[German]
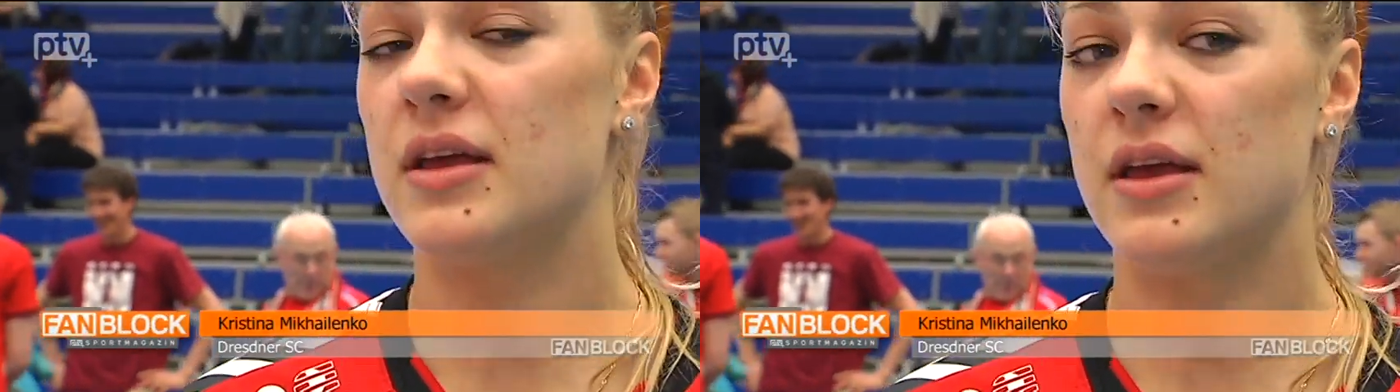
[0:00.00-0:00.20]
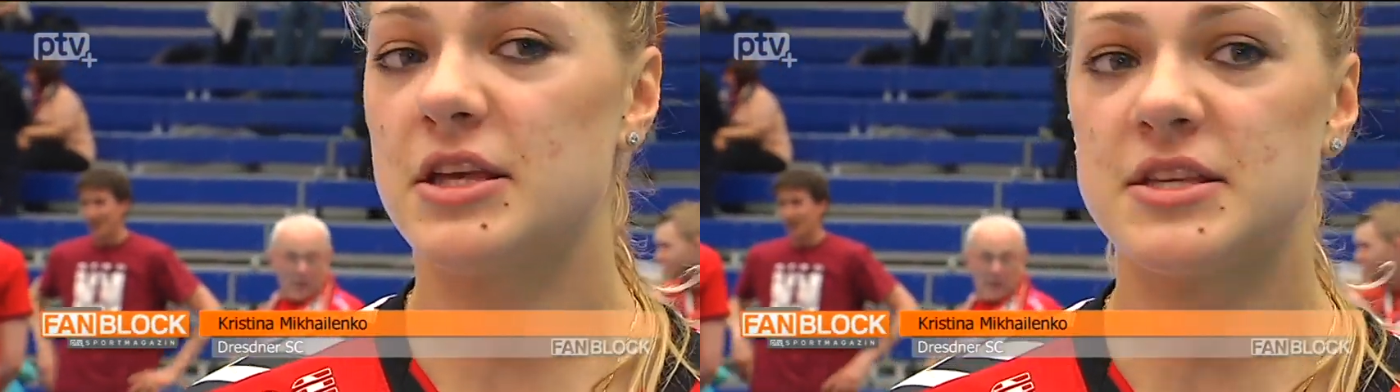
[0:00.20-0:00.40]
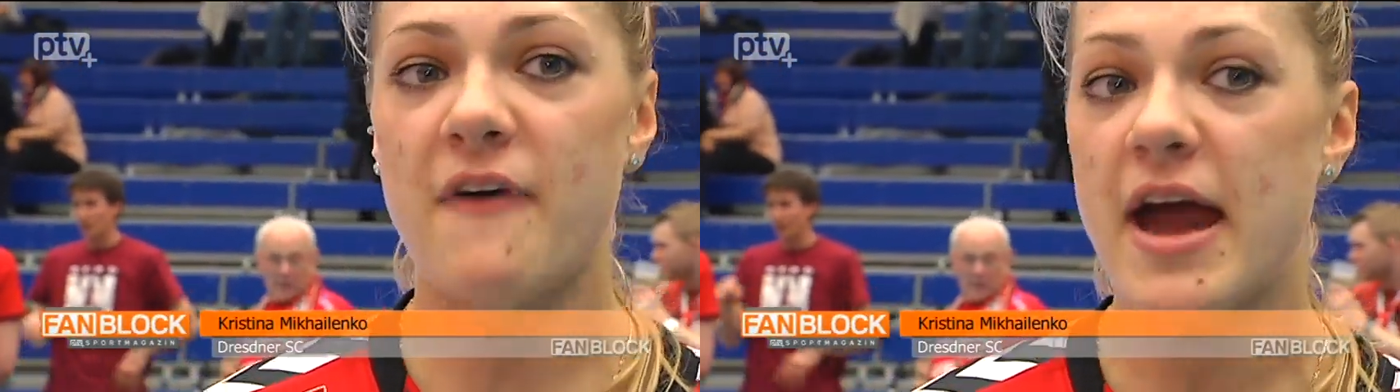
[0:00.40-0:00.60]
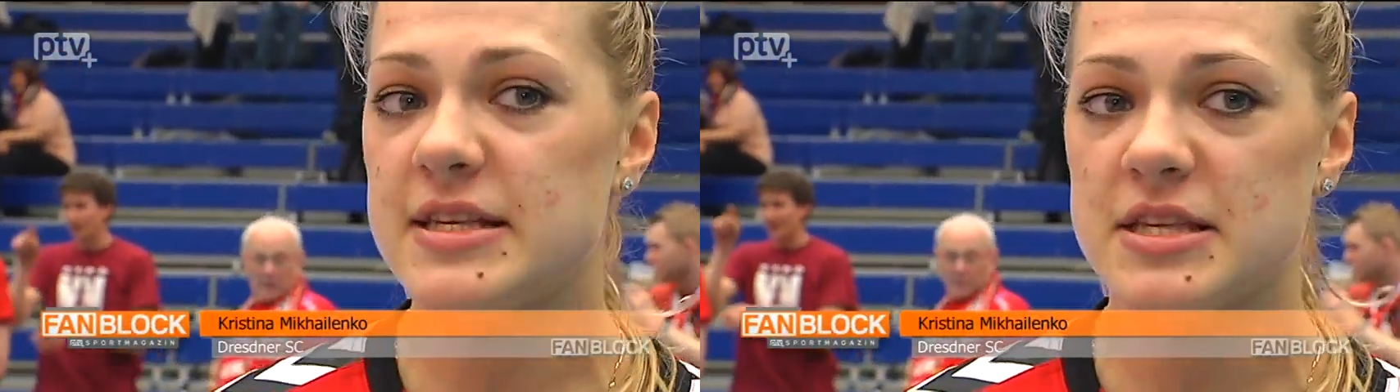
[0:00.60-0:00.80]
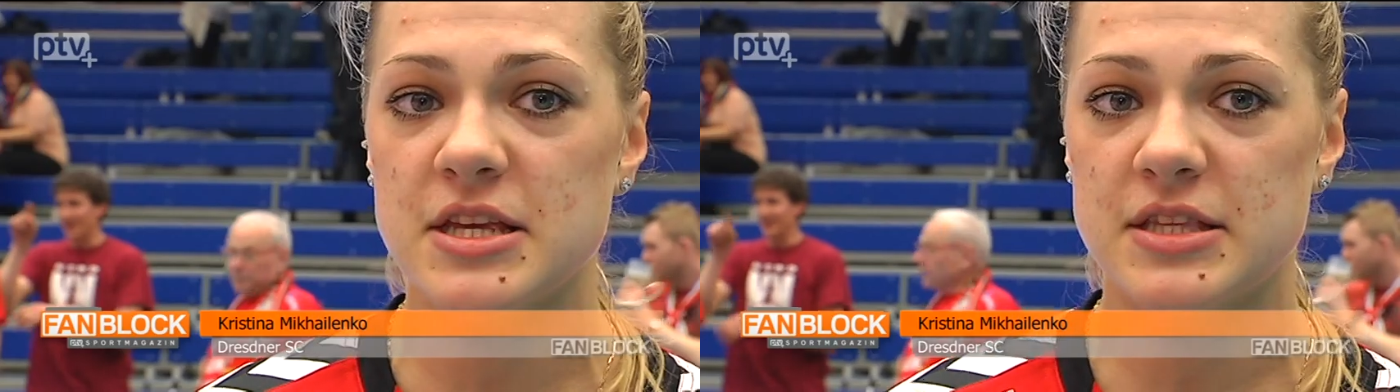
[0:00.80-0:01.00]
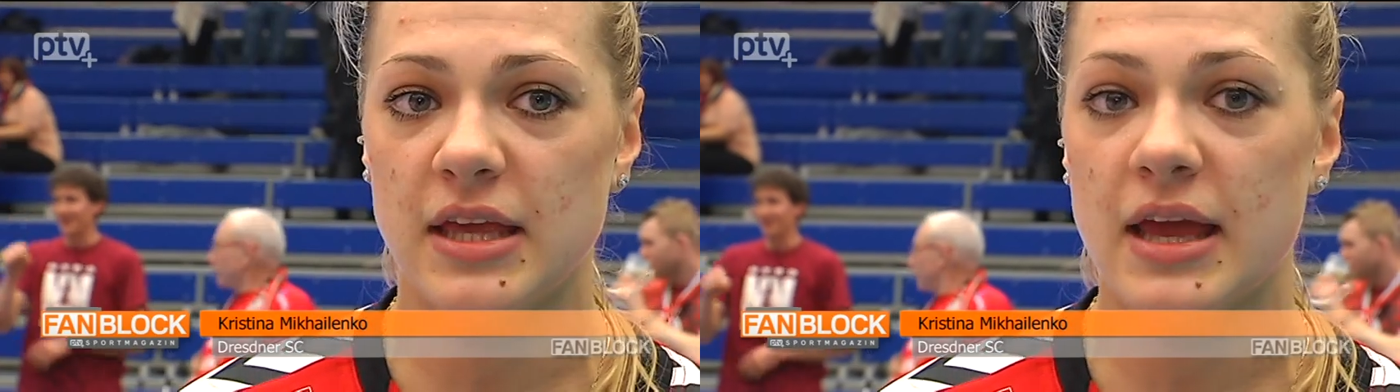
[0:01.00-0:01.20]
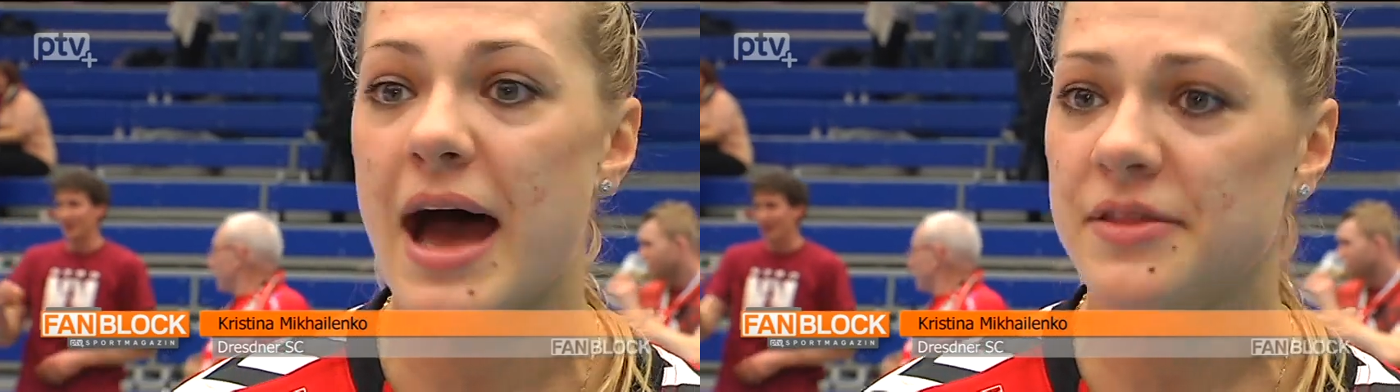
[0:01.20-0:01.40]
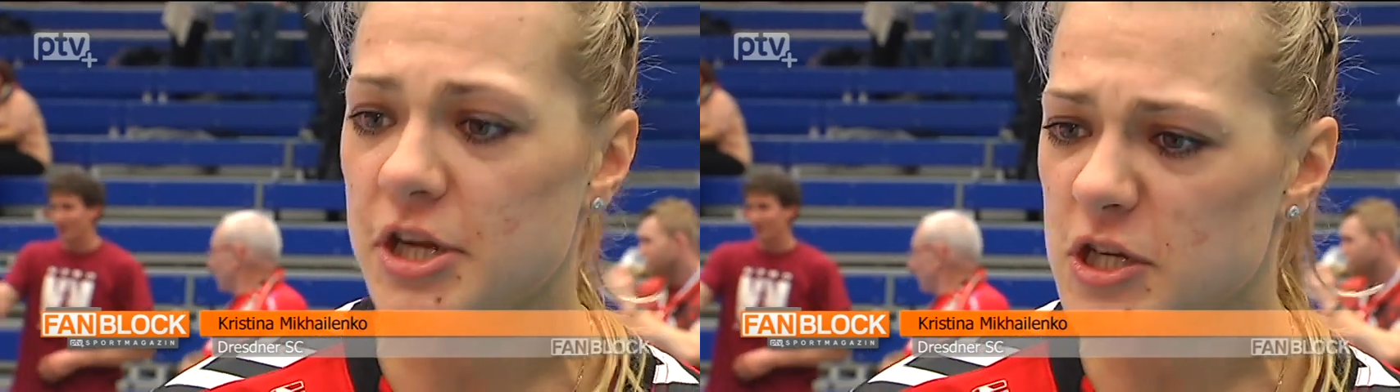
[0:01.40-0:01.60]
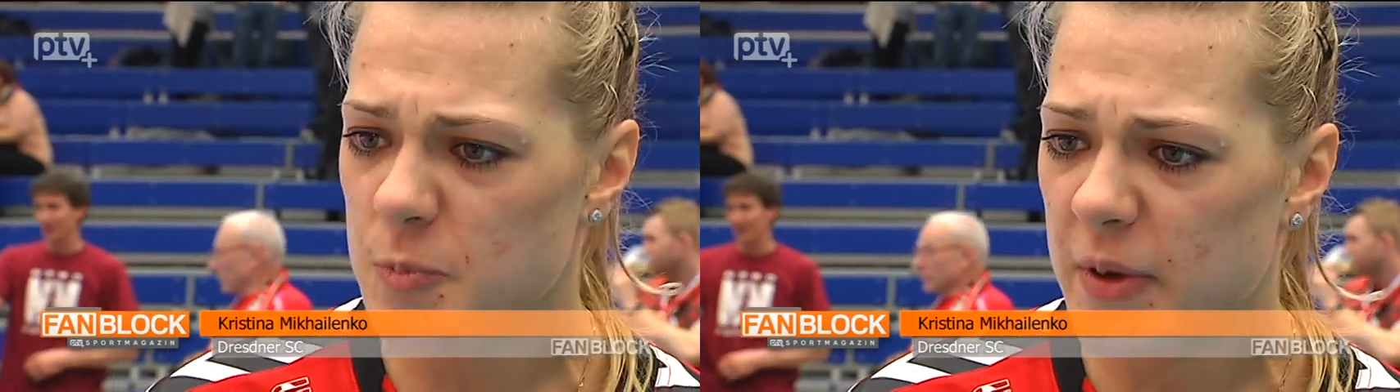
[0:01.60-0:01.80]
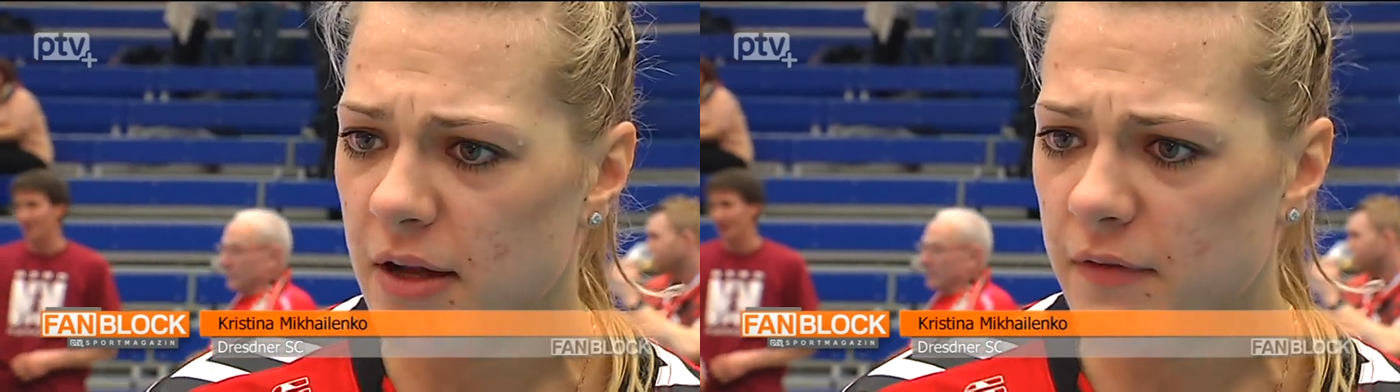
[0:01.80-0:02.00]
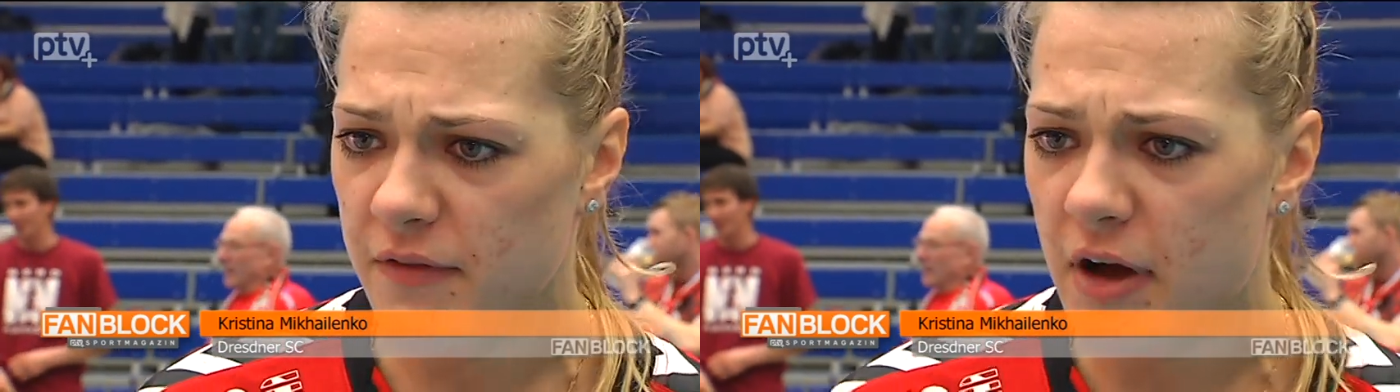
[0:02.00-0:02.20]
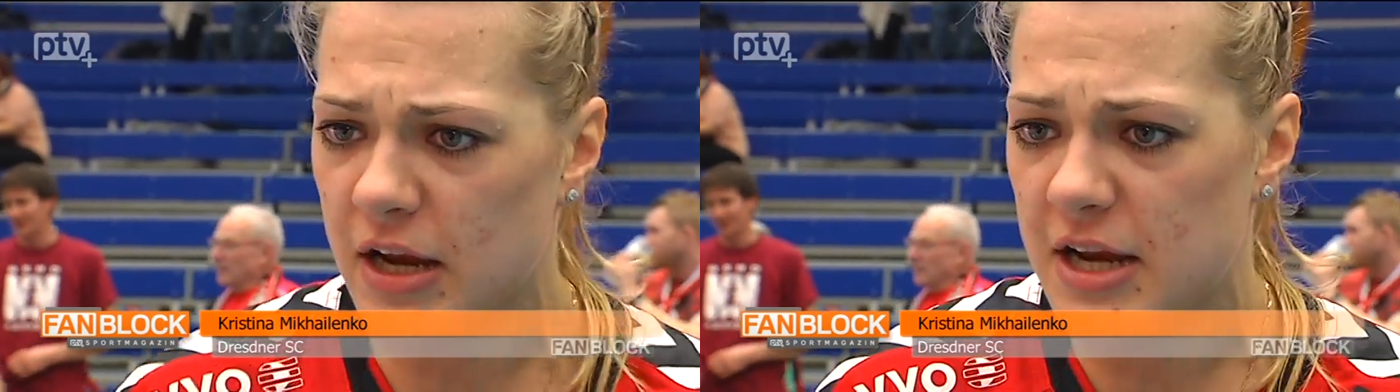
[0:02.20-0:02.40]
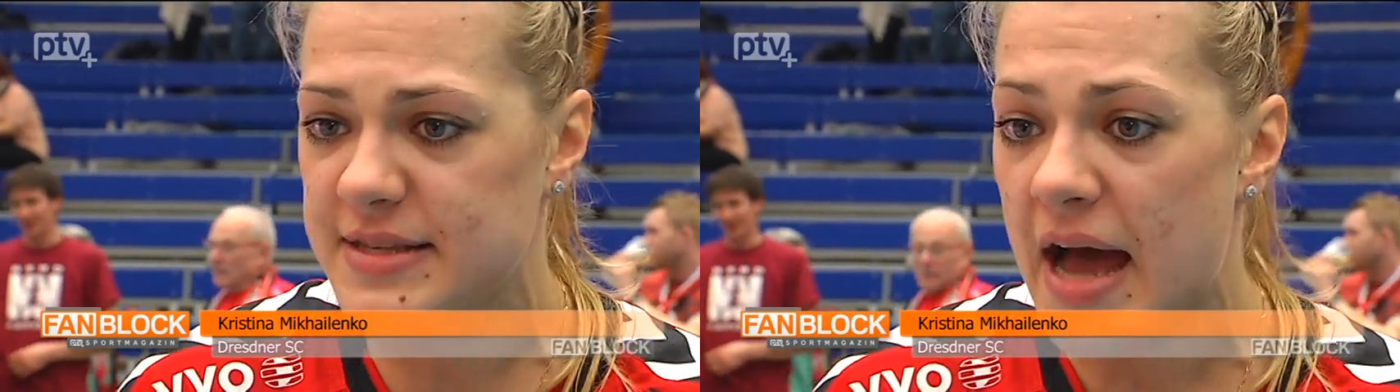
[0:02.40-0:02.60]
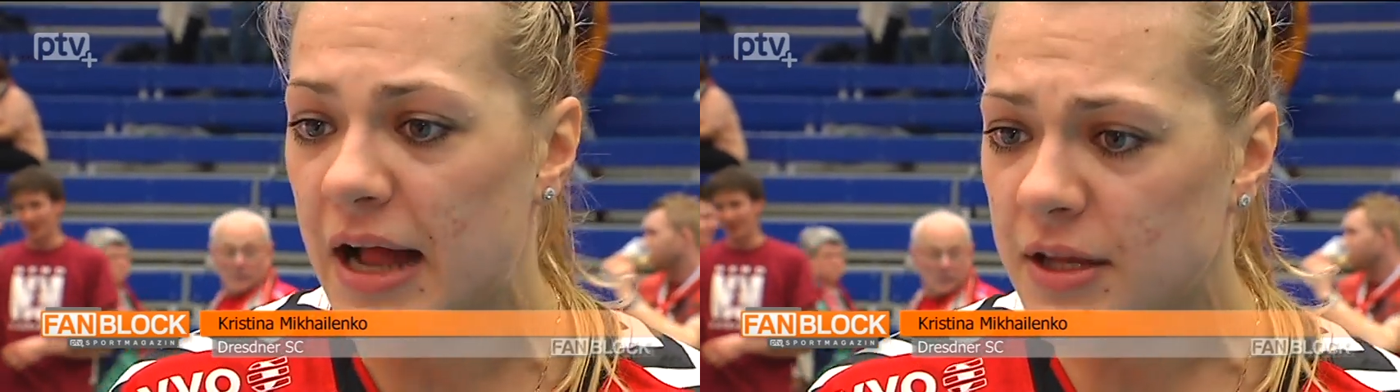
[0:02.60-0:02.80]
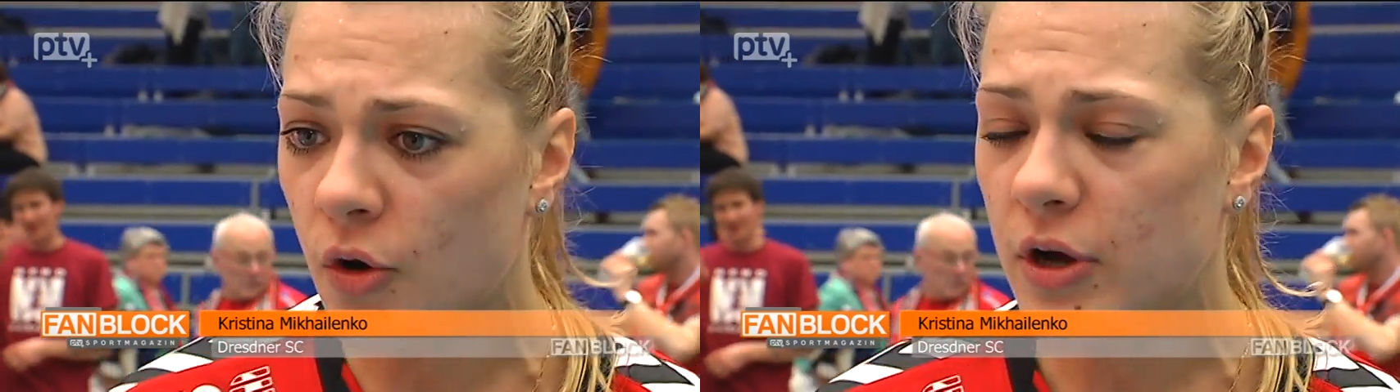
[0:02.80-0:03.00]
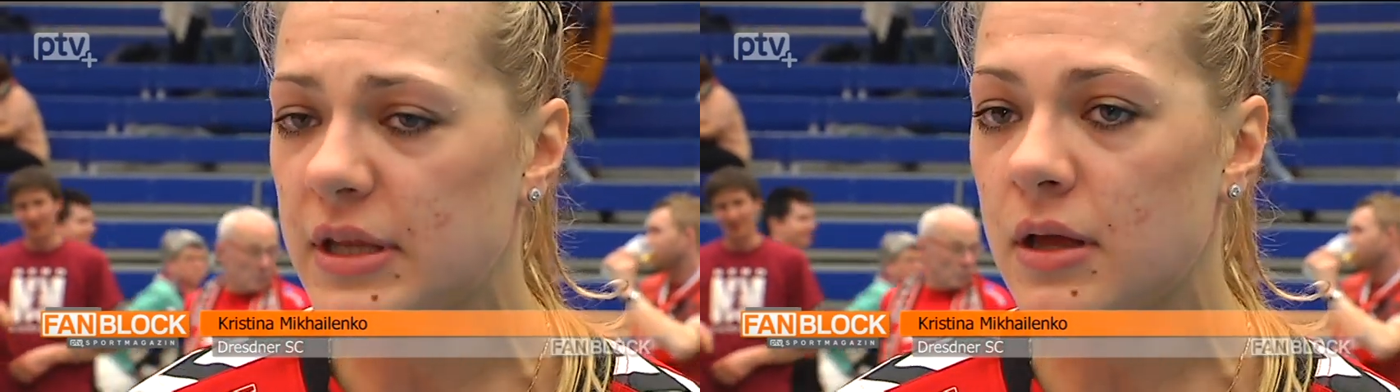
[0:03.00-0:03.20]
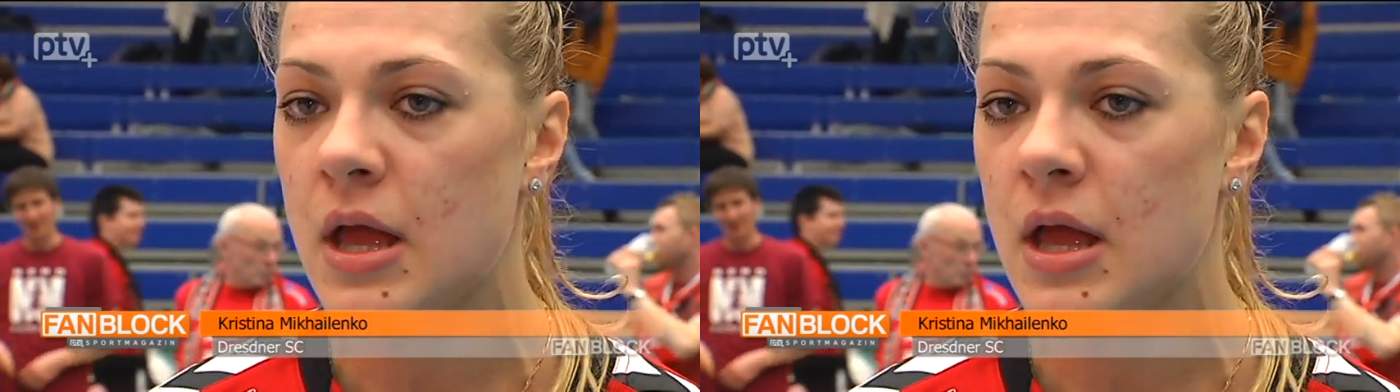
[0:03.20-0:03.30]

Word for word: ich weiß nicht, die andere Spiel, wie war Result heute,